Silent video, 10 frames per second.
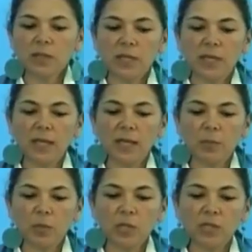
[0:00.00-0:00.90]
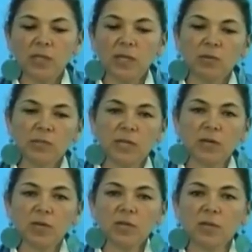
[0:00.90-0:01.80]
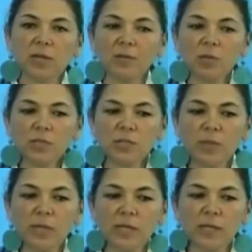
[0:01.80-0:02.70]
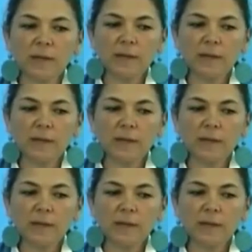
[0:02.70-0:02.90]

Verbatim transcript: en la política y no he estado dentro de la municipalidad,